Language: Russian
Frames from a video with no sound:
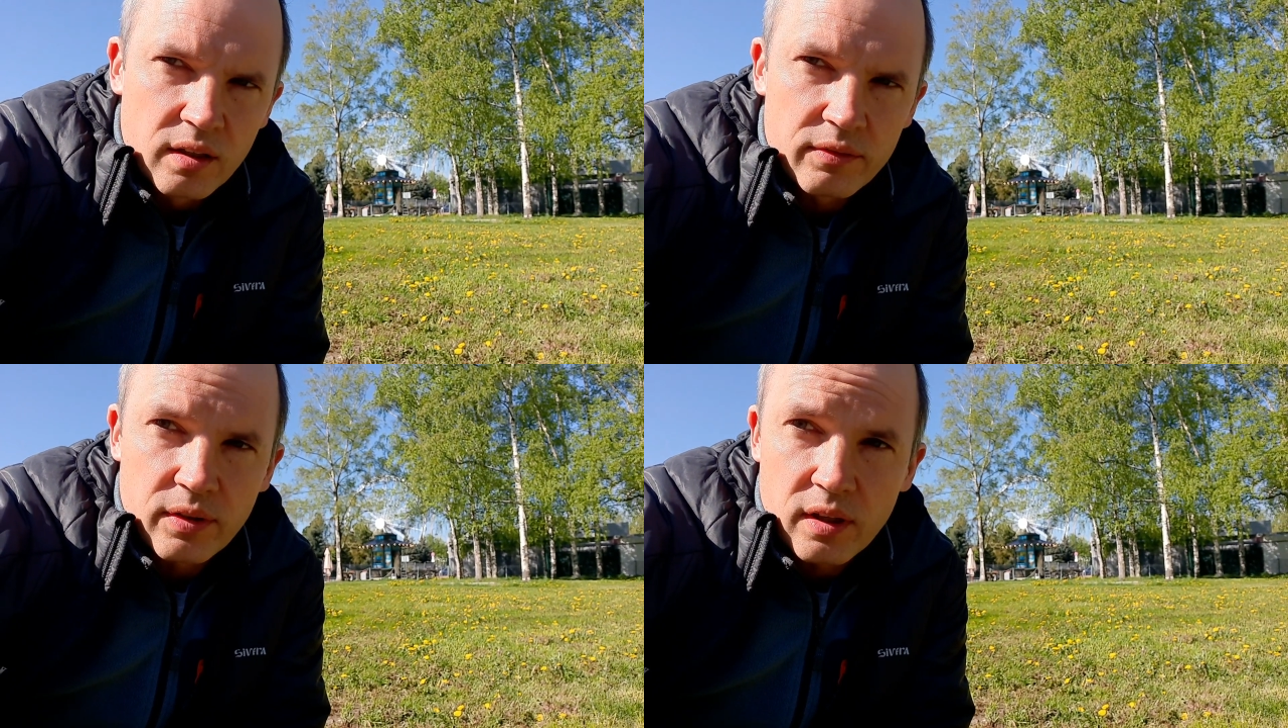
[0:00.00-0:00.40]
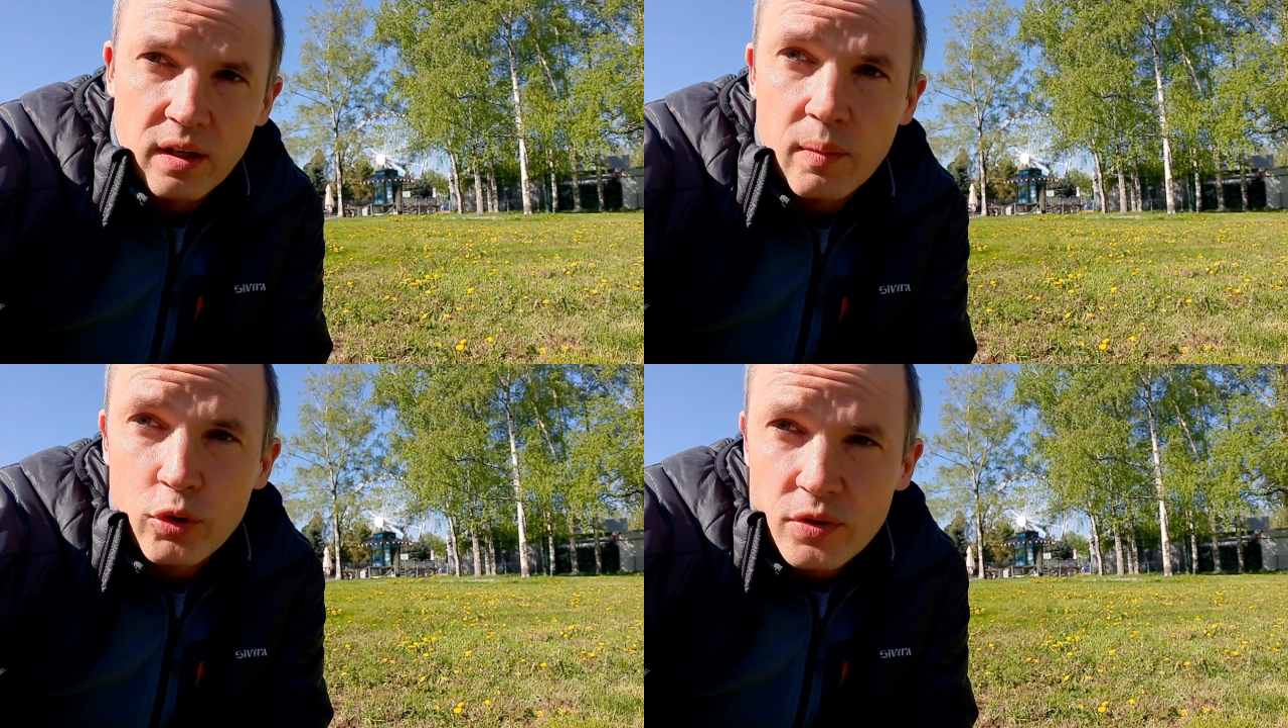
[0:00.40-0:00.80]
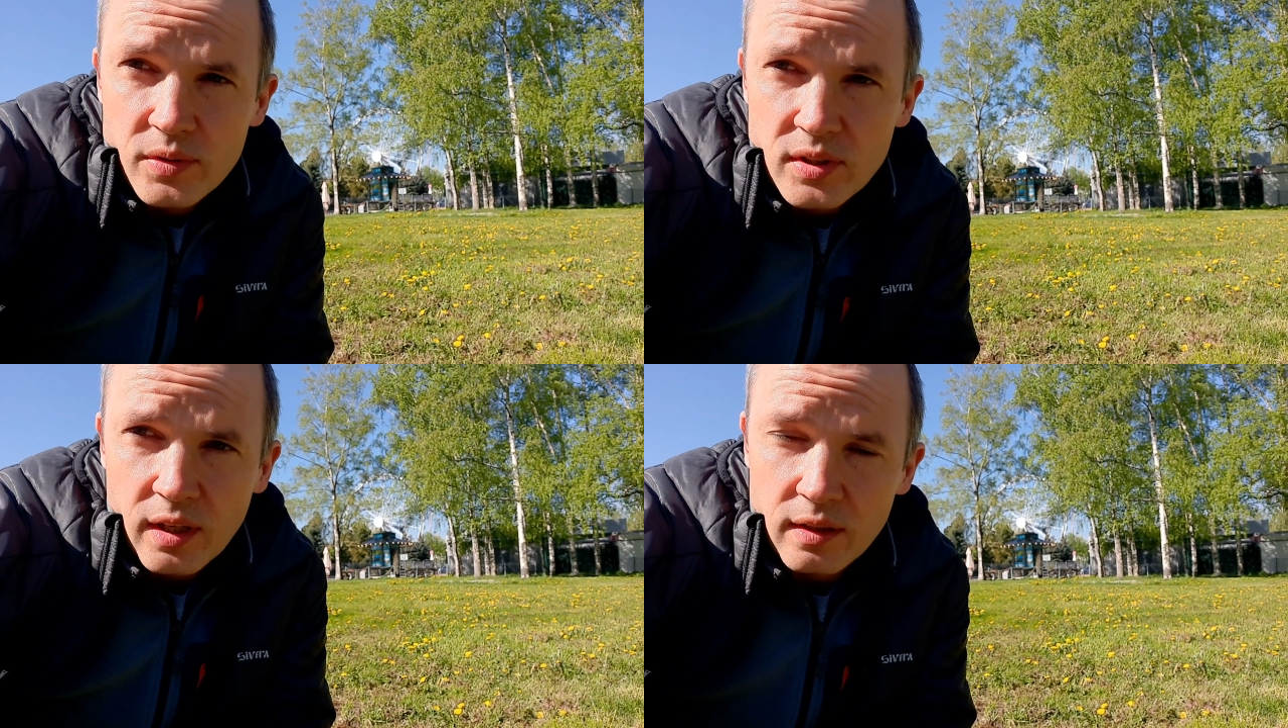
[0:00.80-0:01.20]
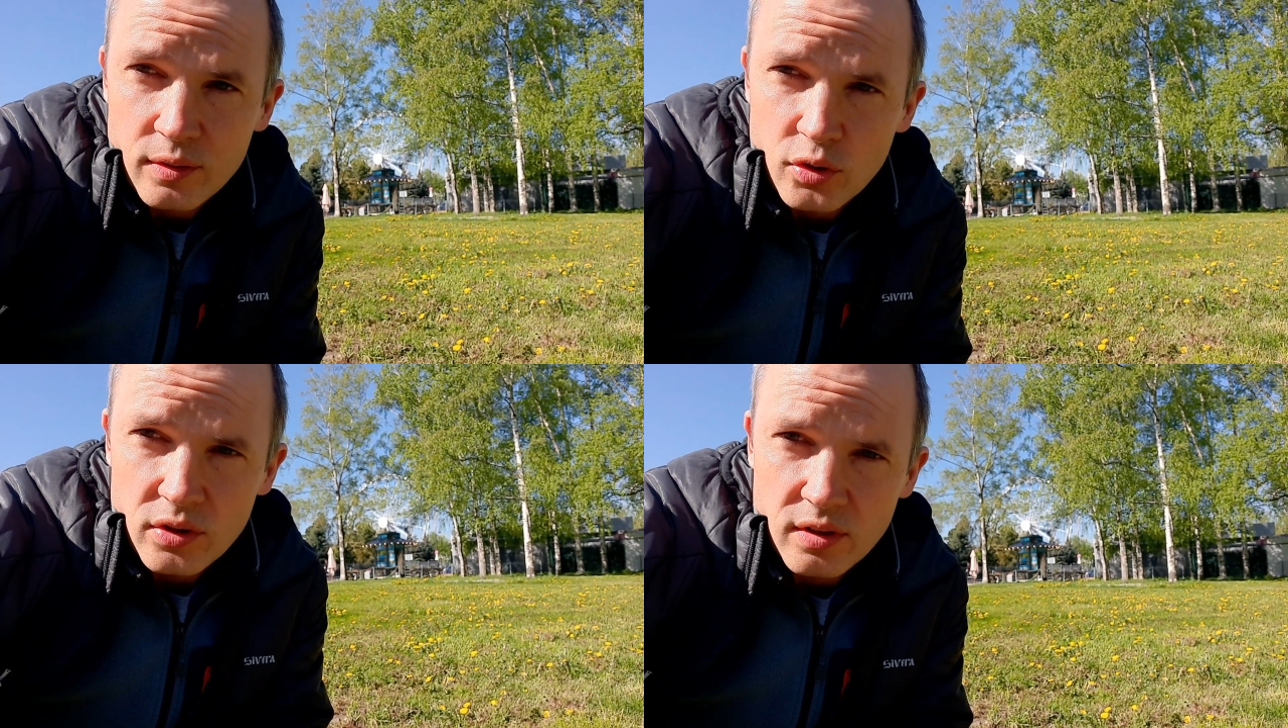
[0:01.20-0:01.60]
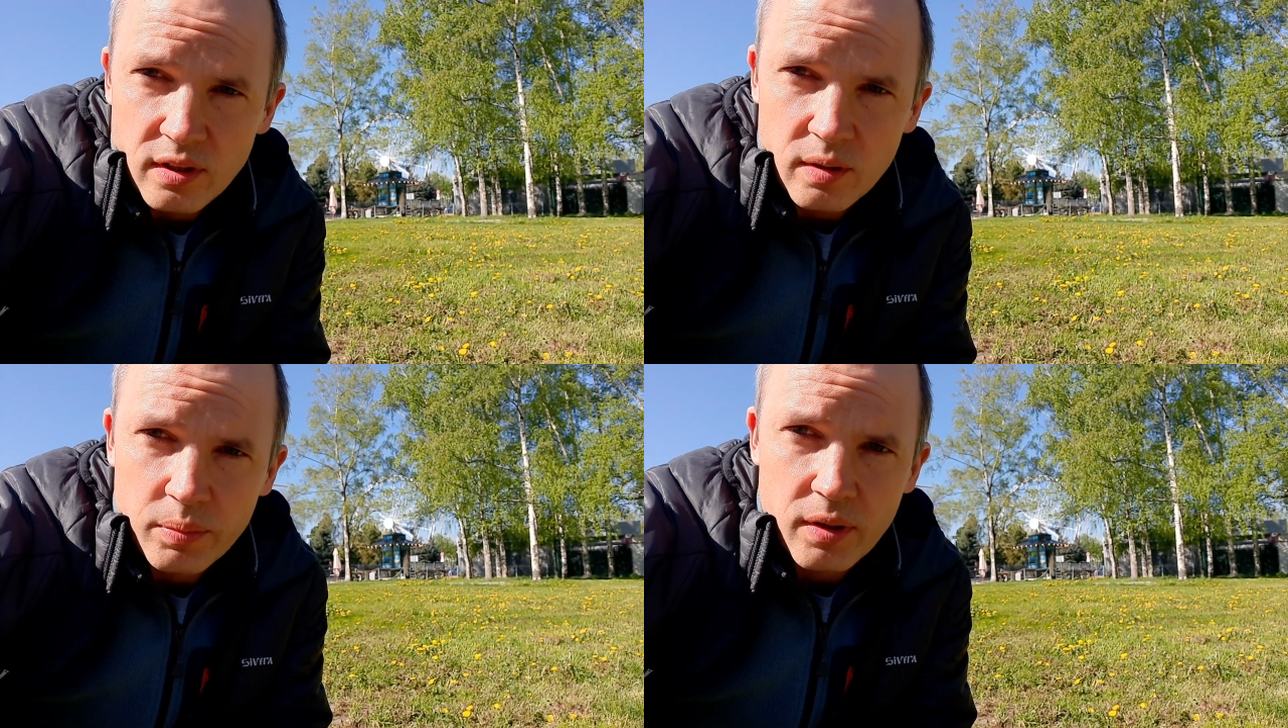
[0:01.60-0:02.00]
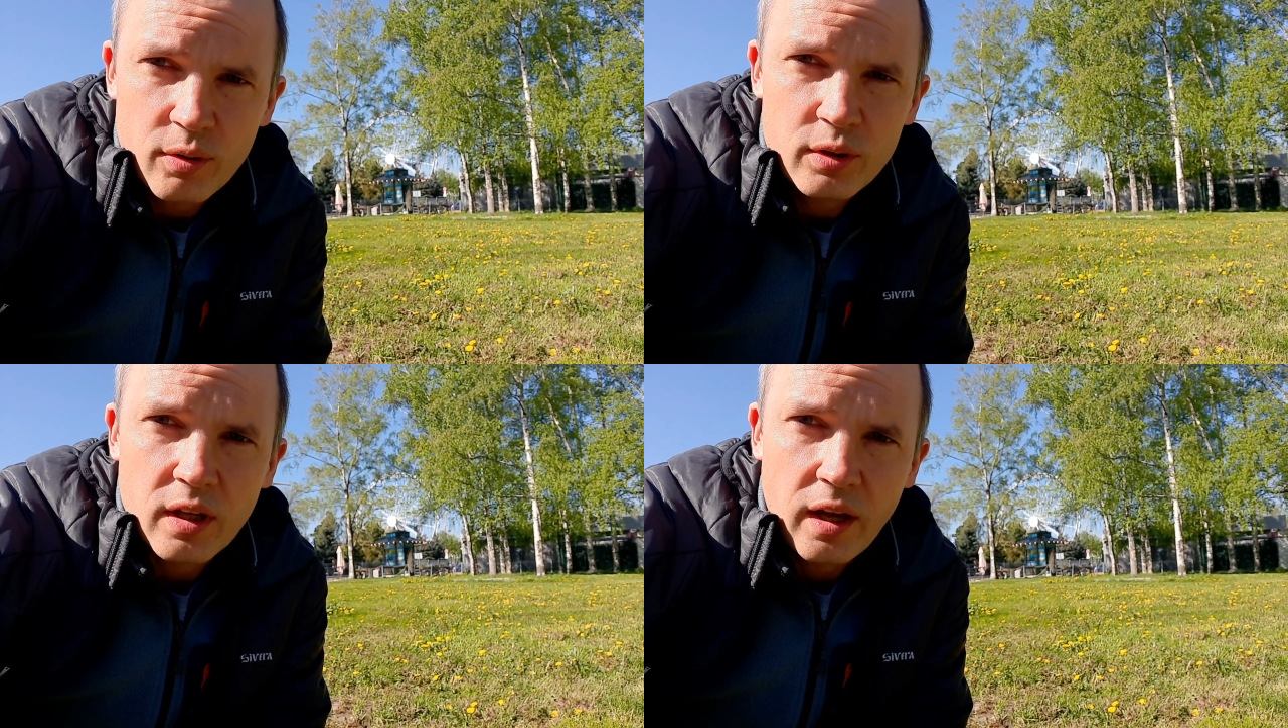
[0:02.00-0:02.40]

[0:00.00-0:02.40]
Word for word: в рабочем состоянии с точки зрения природы,